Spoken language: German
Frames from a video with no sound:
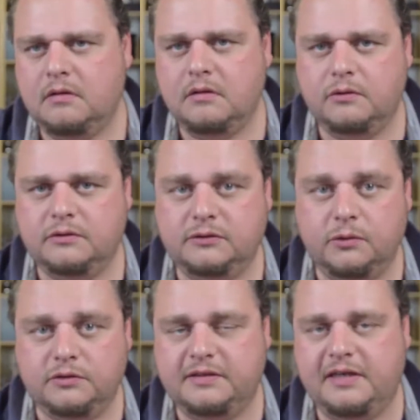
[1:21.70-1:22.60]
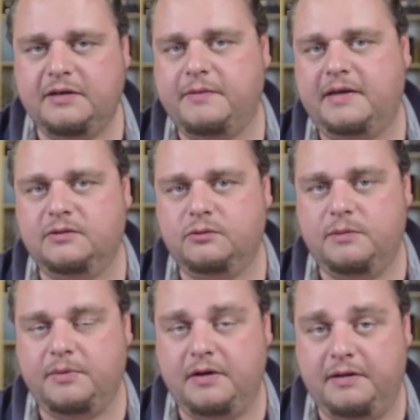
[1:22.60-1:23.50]
Und so sehe ich quasi ohne
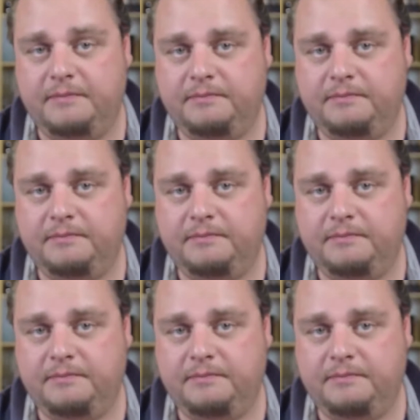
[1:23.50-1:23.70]
Brille.